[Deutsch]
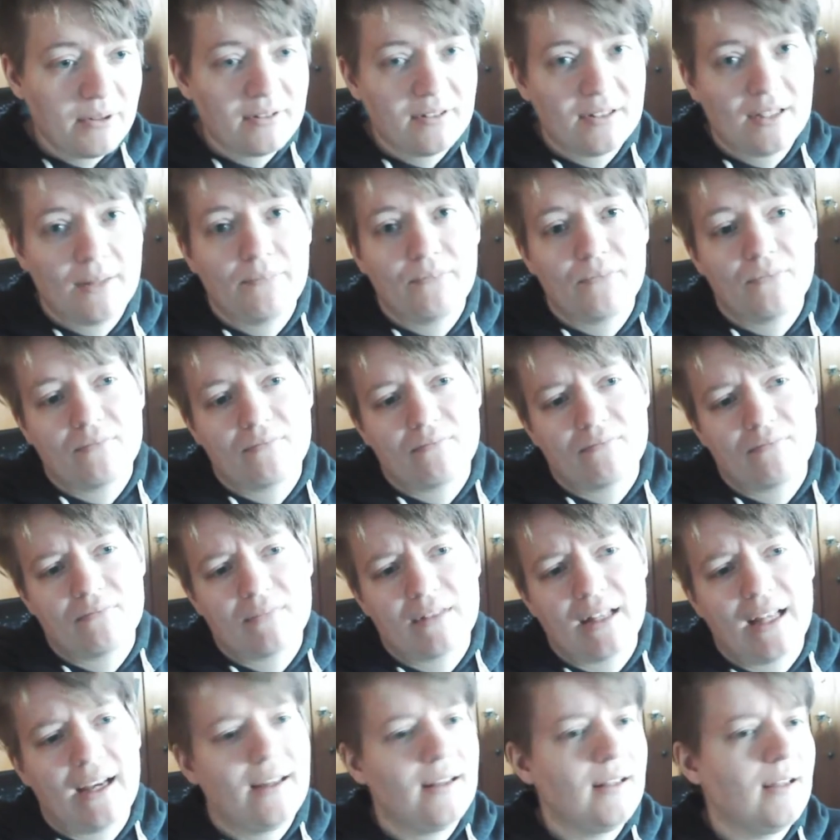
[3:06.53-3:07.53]
Es gibt
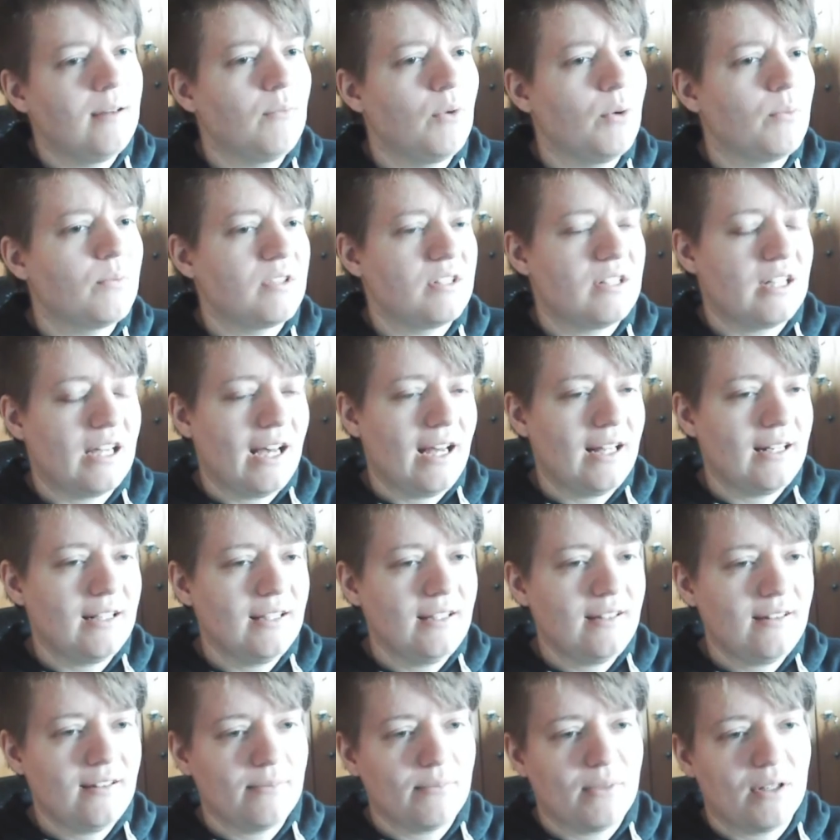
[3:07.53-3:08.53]
leider momentan
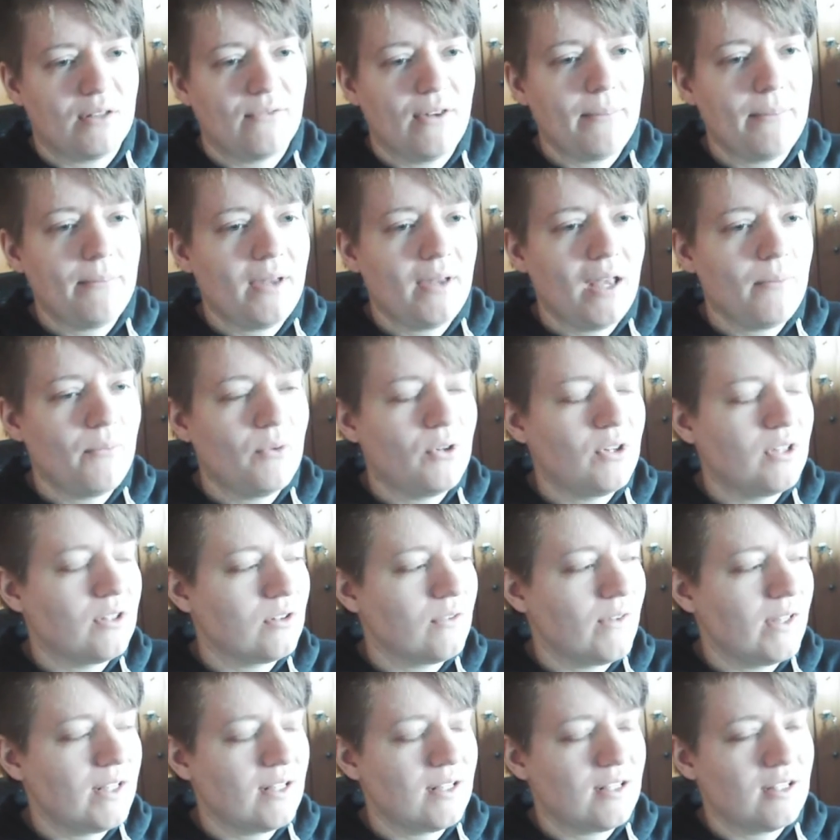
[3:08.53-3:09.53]
nichts mit Webcam oder
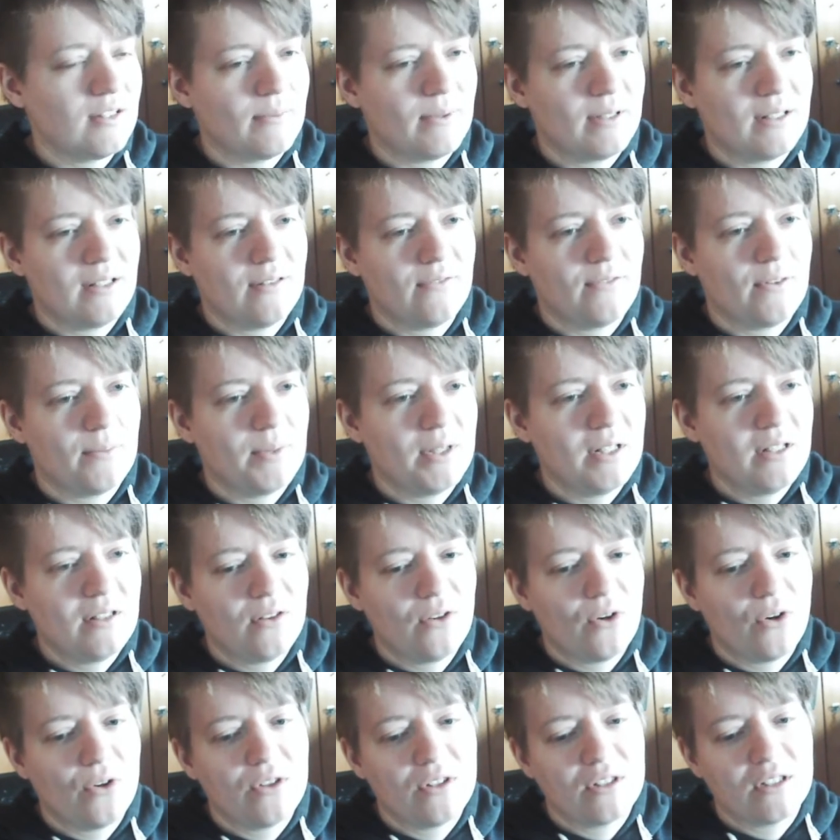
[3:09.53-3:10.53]
so weiter, dass man das verbinden
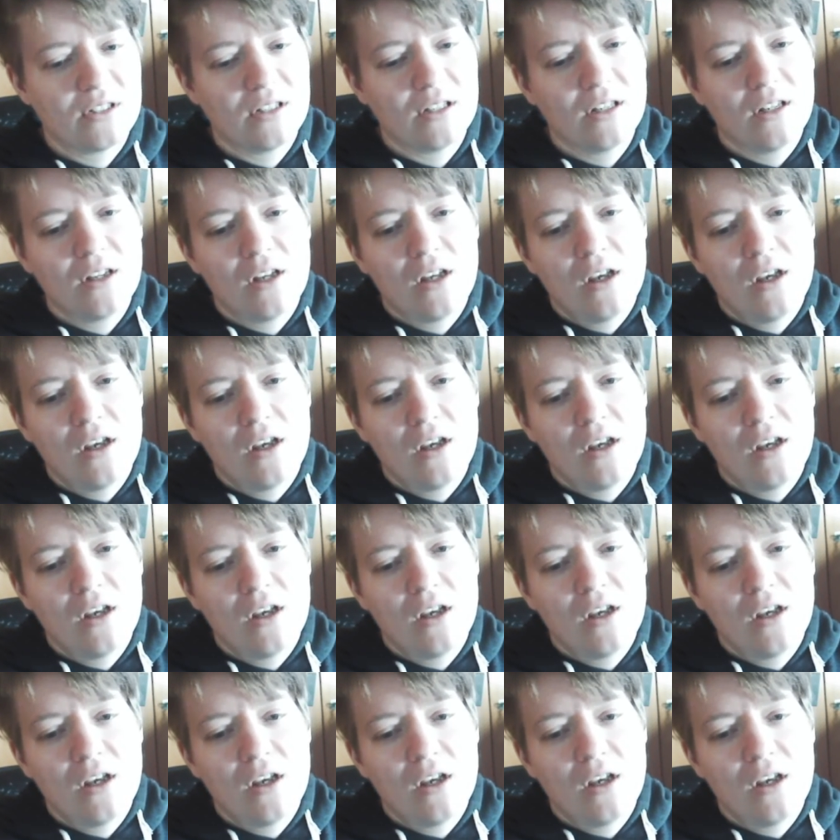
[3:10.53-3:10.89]
könnte.